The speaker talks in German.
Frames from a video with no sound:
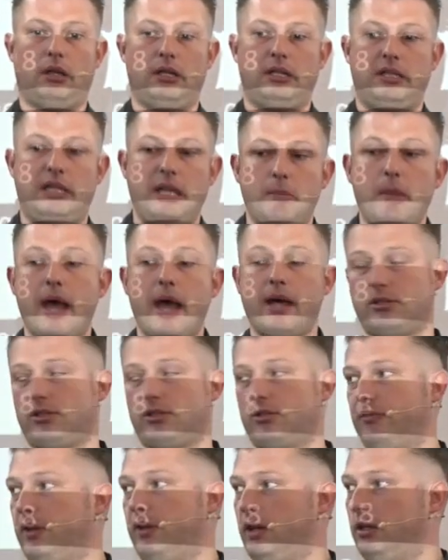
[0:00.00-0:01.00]
dem Herr
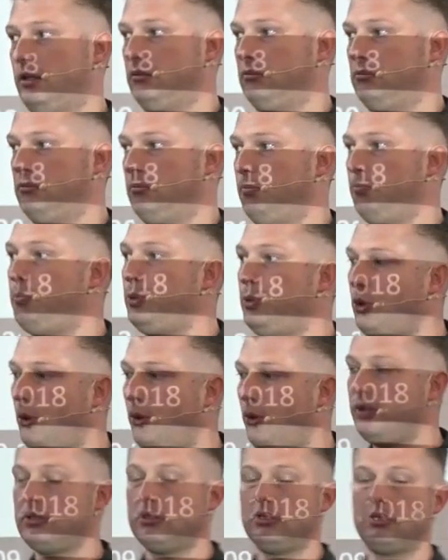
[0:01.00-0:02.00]
zu werden.
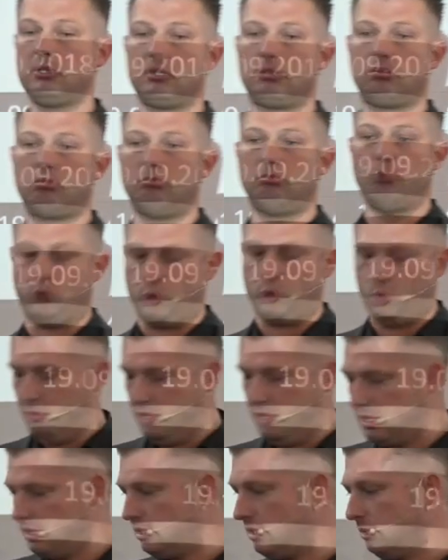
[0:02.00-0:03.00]
Bedeutet, so ein
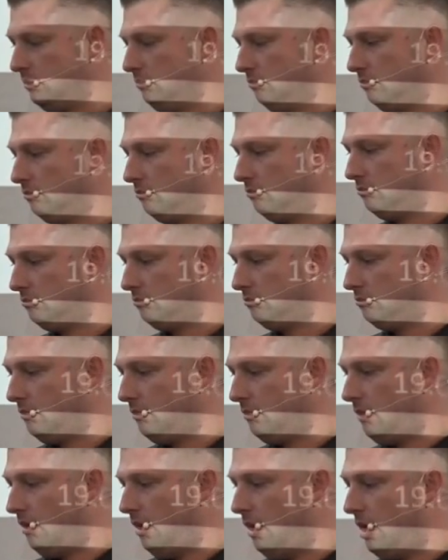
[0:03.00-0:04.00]
bisschen,
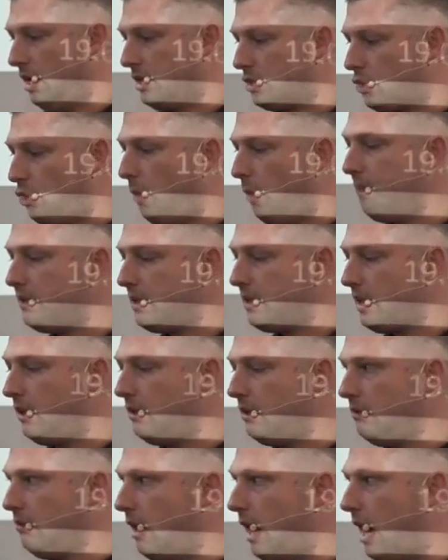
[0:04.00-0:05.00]
es kommt dann
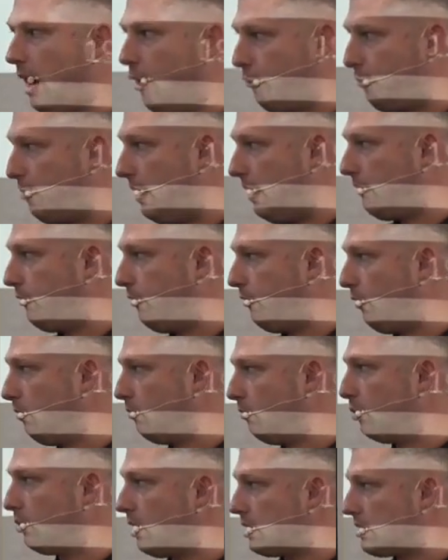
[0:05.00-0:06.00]
auf
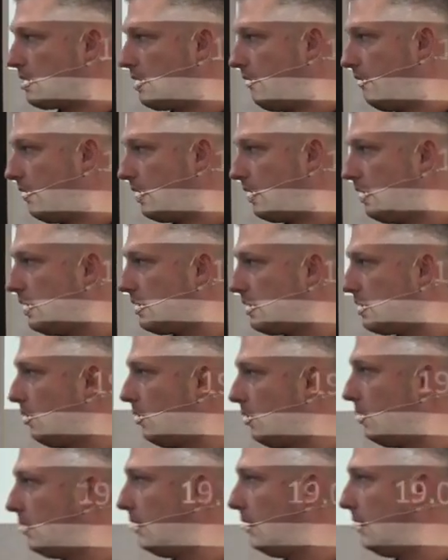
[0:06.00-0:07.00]
Plattformen und dazu haben wir gleich
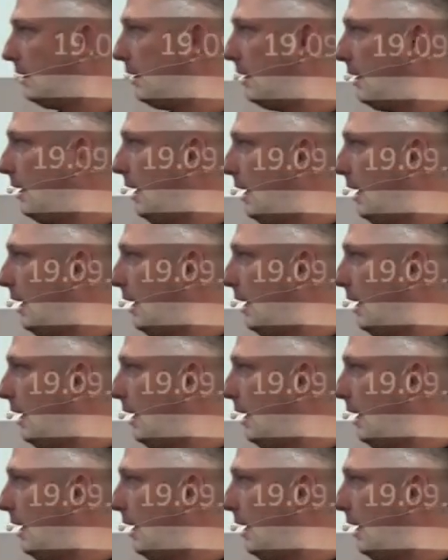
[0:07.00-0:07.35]
noch äh,